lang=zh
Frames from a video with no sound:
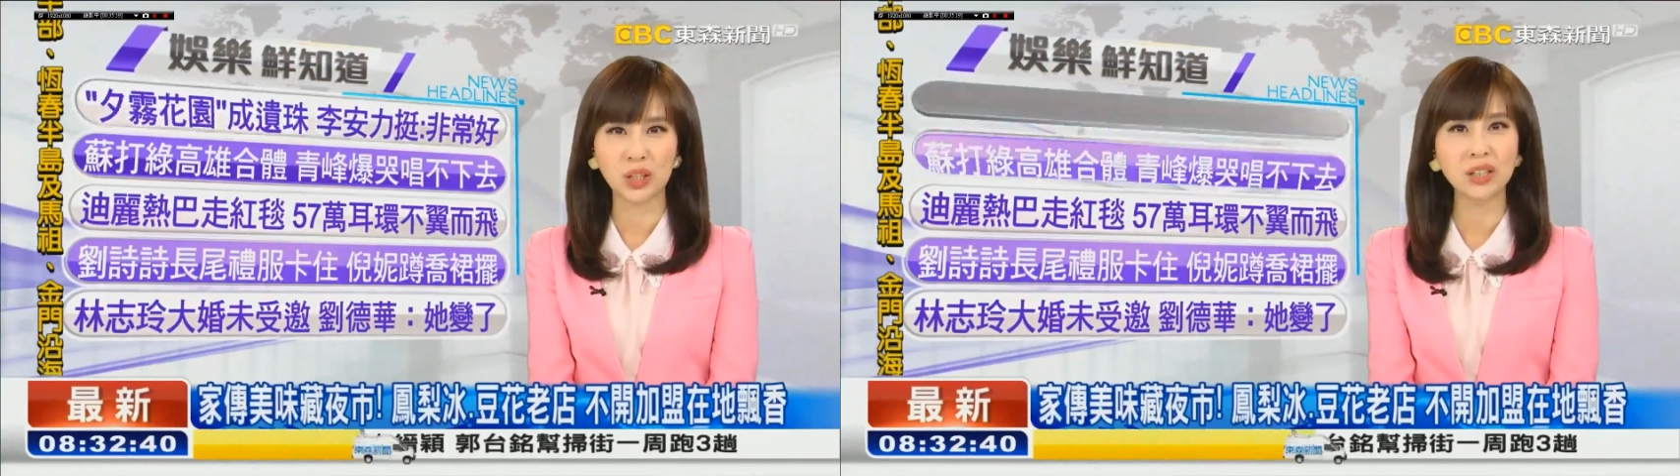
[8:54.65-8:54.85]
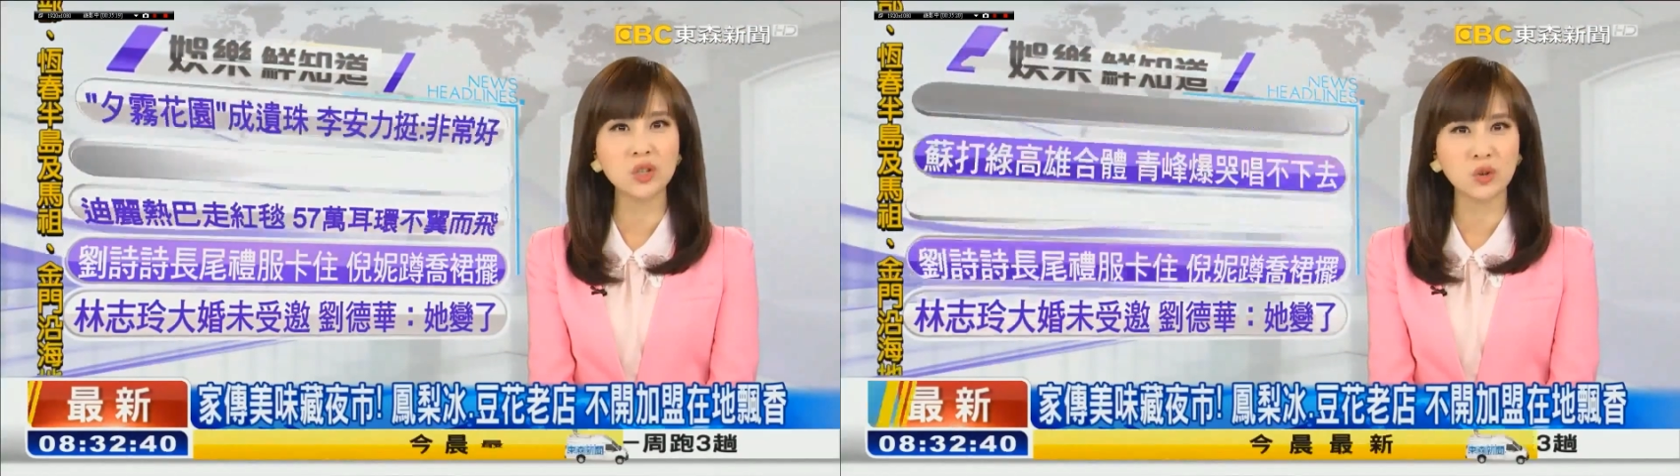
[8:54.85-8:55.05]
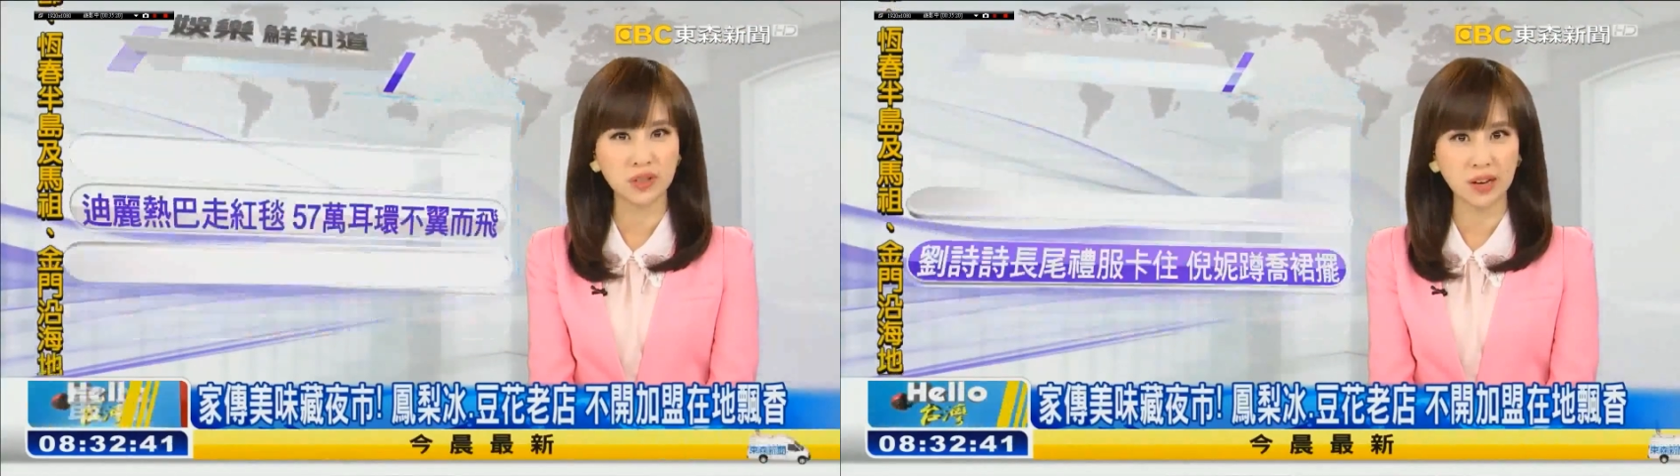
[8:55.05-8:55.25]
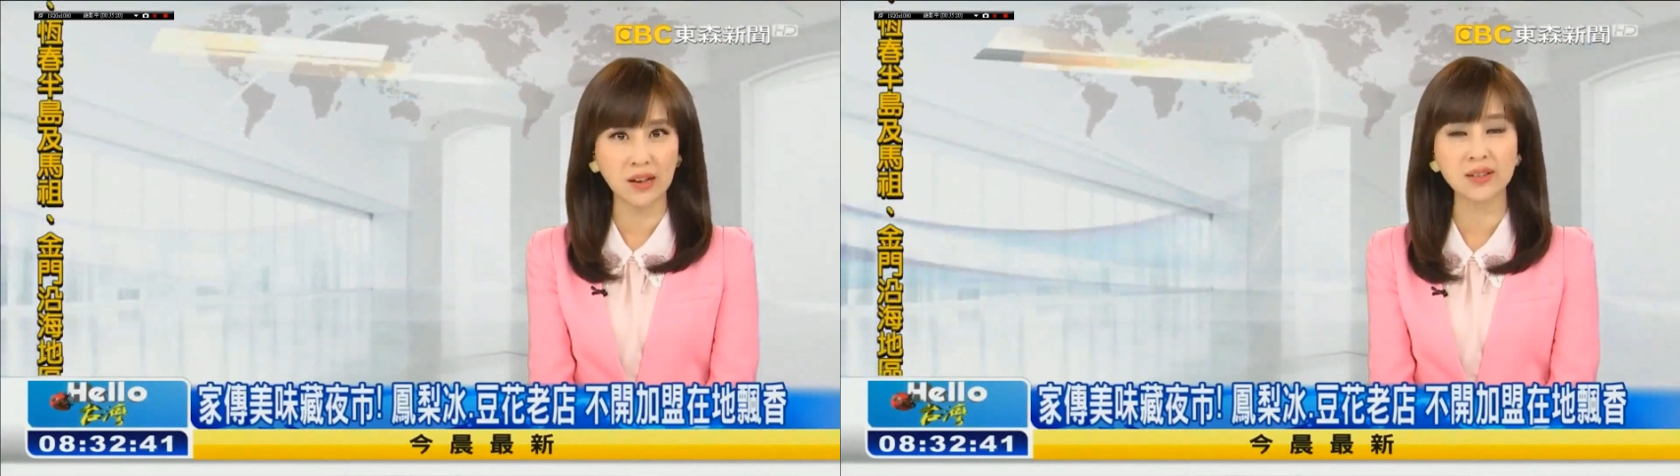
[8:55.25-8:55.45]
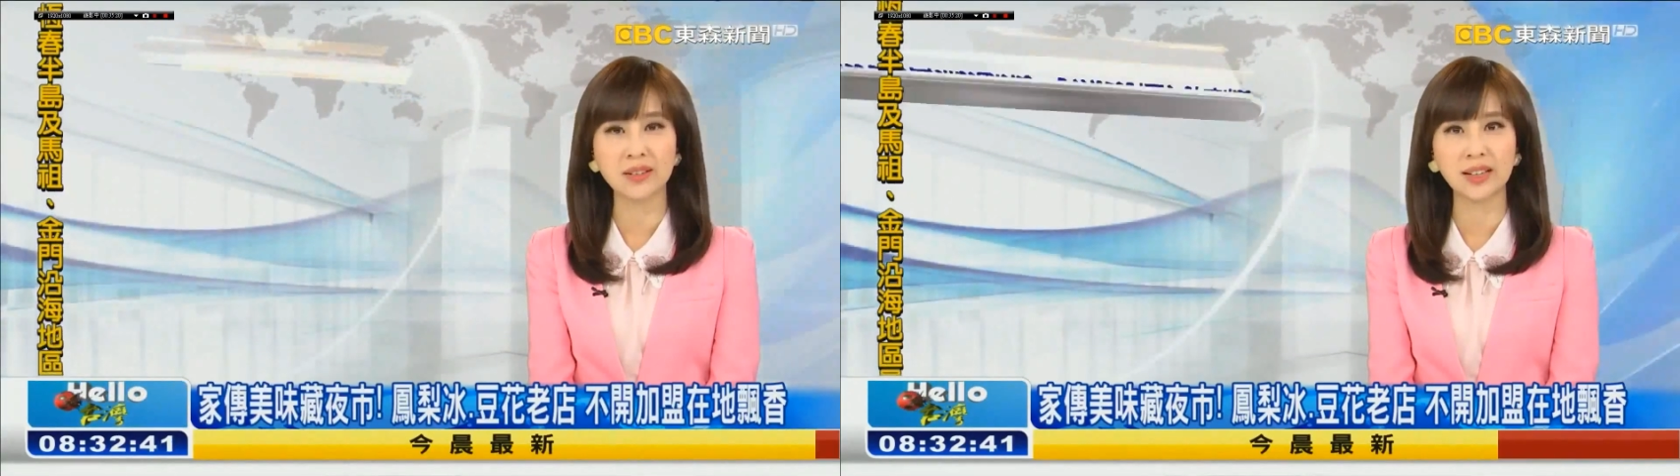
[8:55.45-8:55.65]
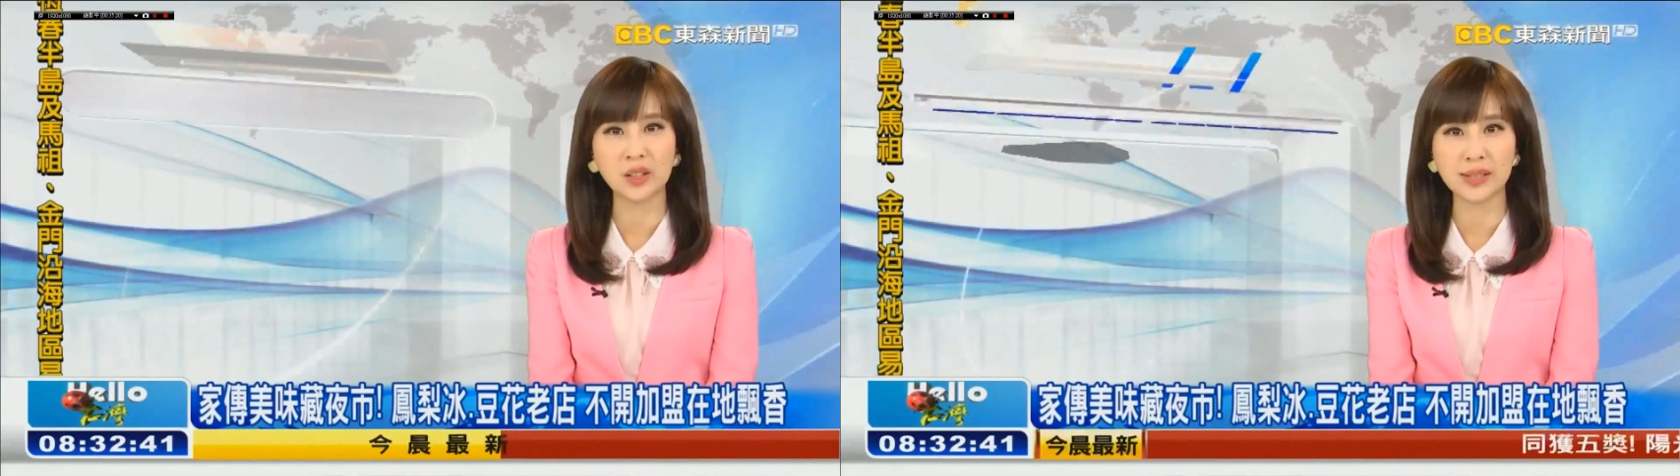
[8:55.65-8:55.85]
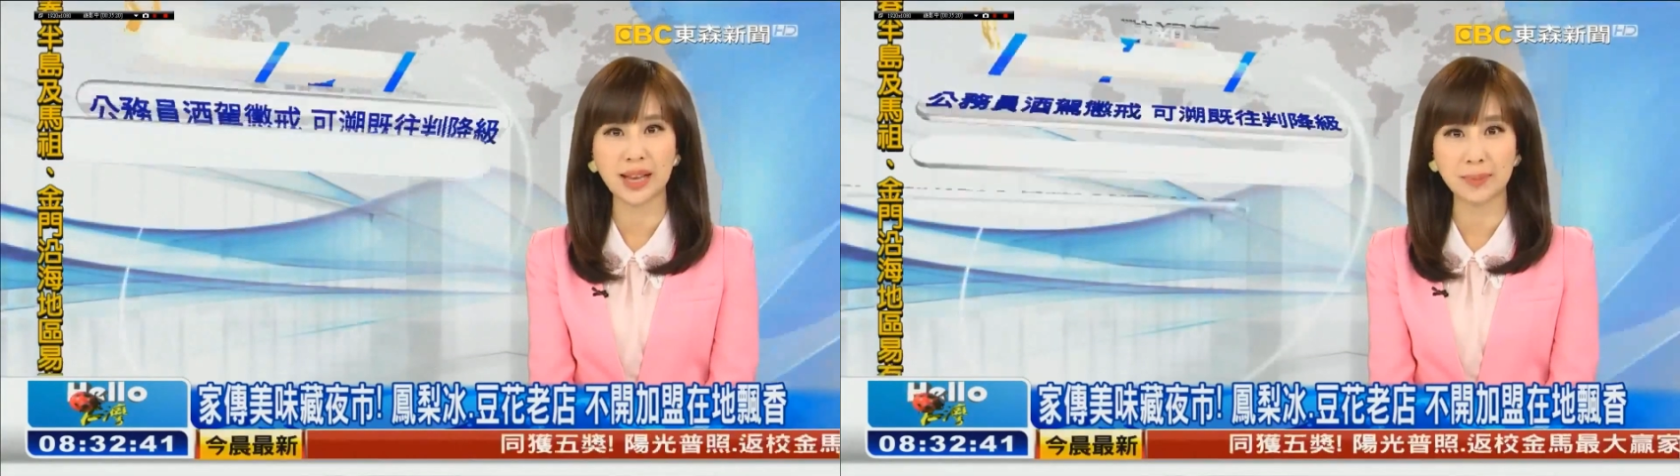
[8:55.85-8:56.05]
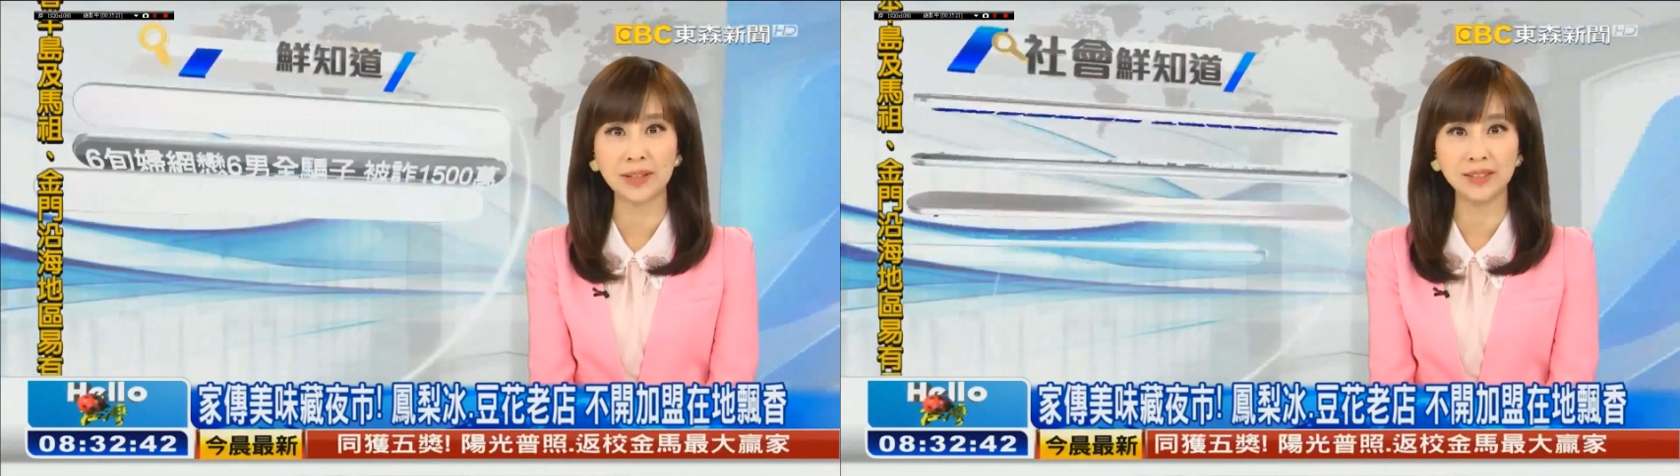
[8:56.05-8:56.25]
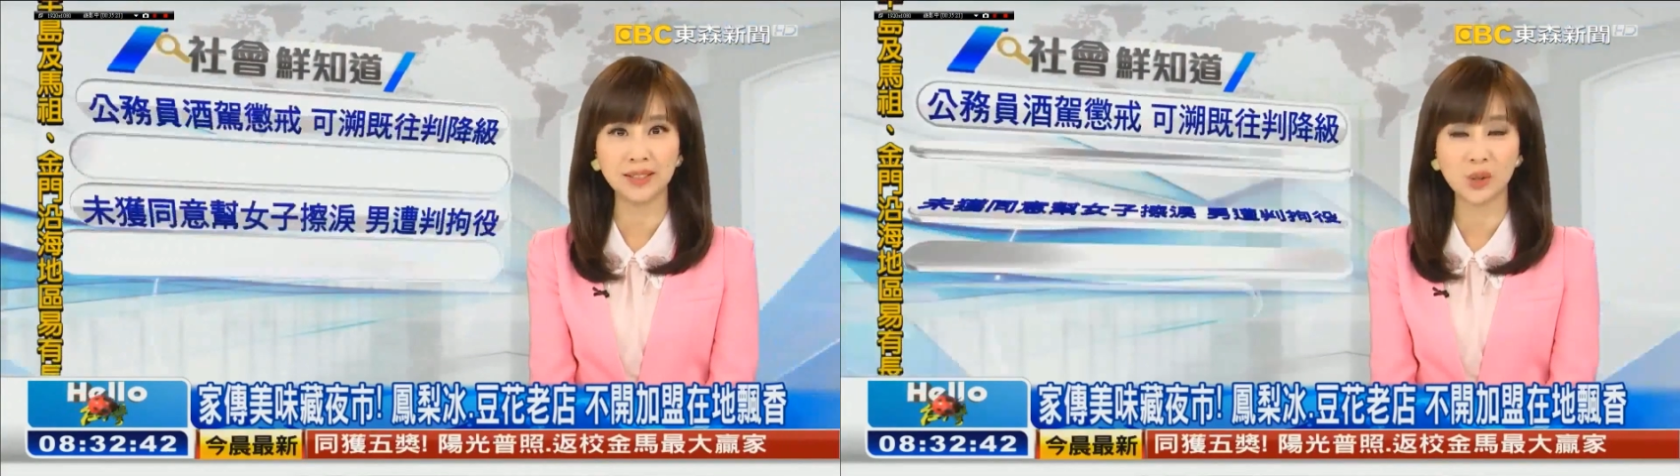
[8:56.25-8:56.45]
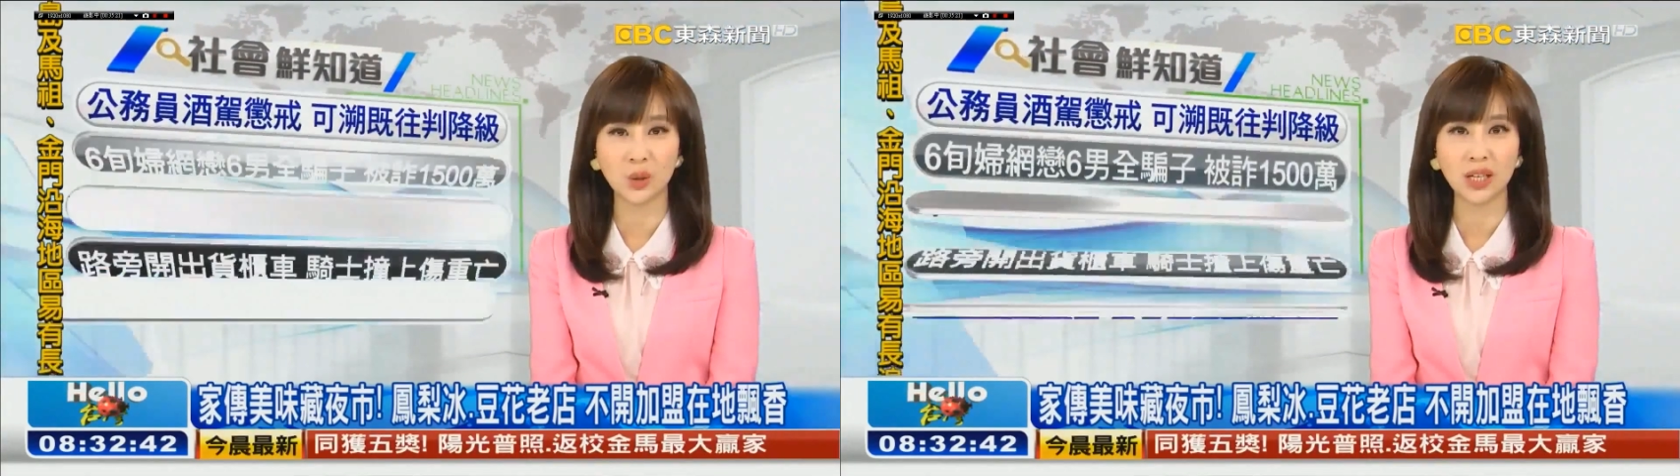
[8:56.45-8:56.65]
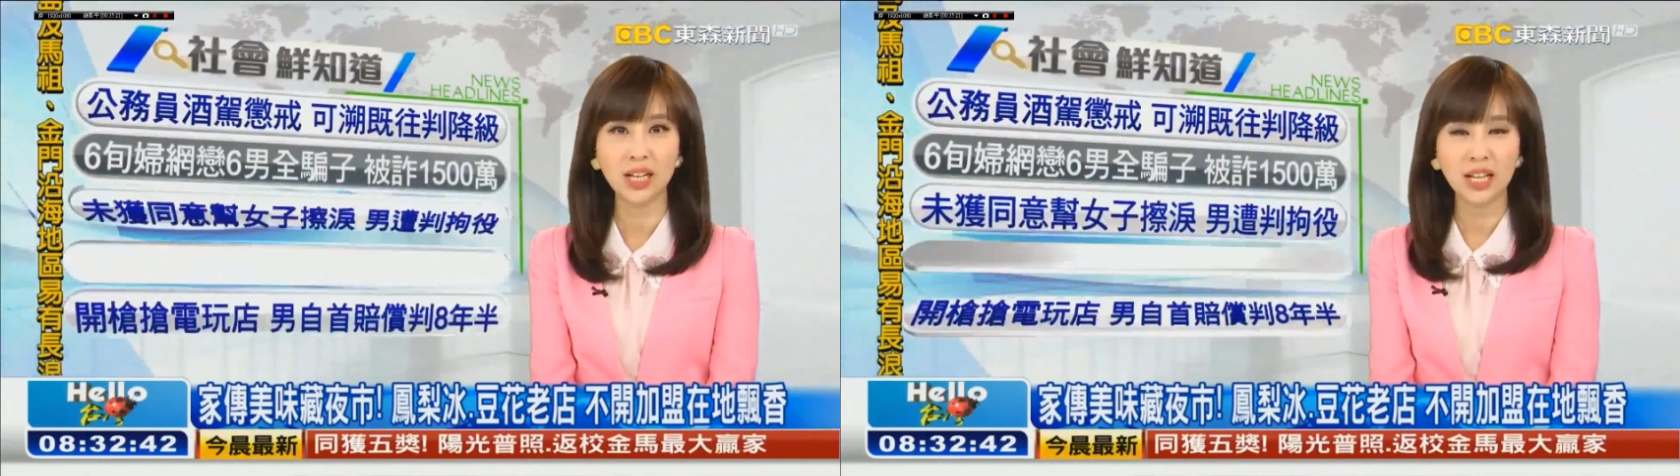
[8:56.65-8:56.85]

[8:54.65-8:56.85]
各种小吃店都在拼连锁，